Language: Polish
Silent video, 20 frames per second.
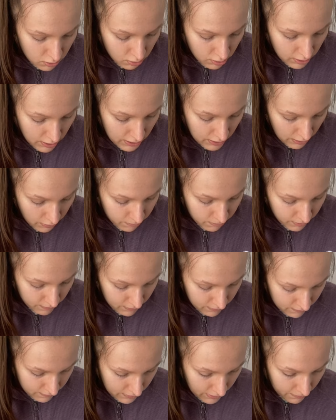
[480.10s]
oryginał,
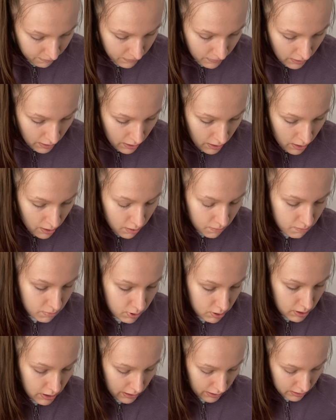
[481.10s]
powiem Wam,
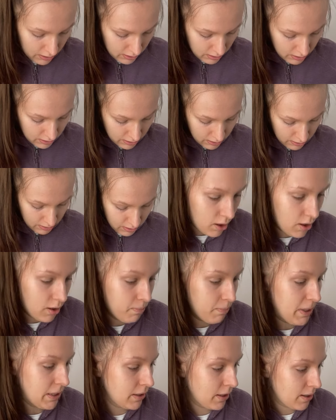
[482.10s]
bo tak. Y,
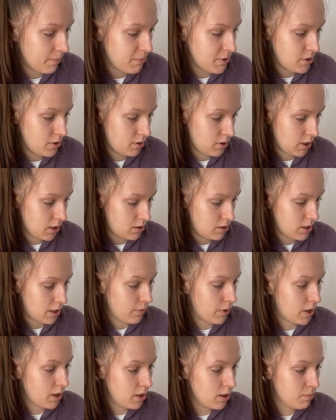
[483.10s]
metka by się
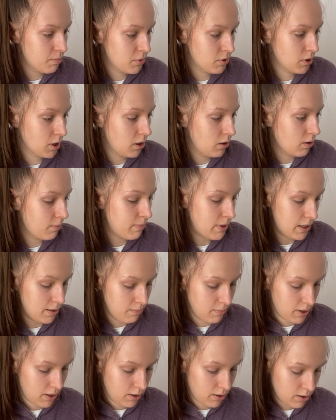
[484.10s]
zgadzała, Moschino
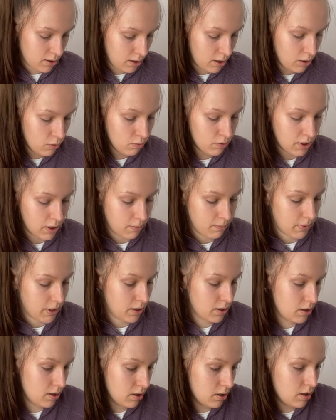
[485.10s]
Baby. I tutaj
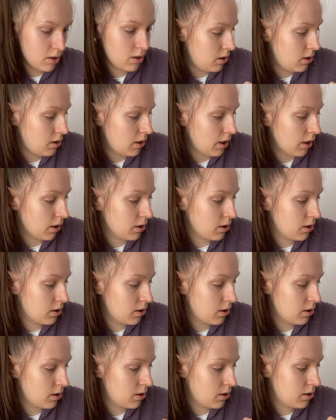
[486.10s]
ma, tak,
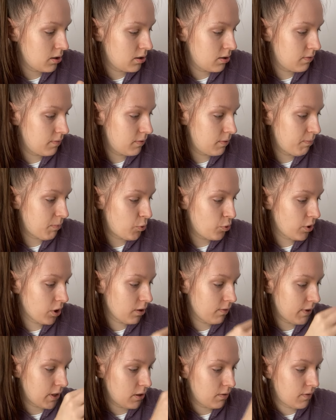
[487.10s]

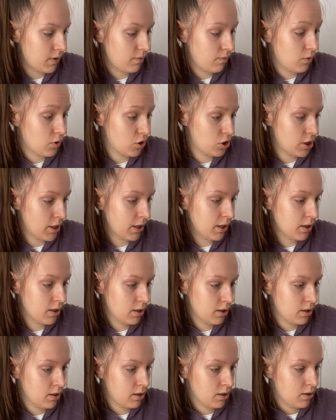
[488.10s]
produkowana we Włoszech.
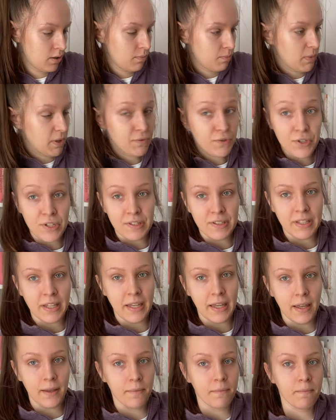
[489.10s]
Ma
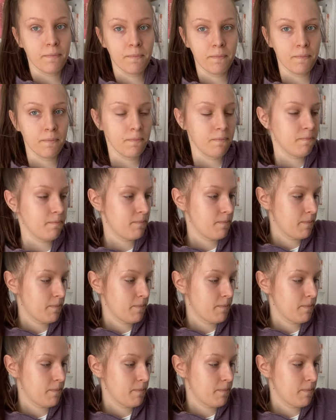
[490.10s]
wszystkie mm,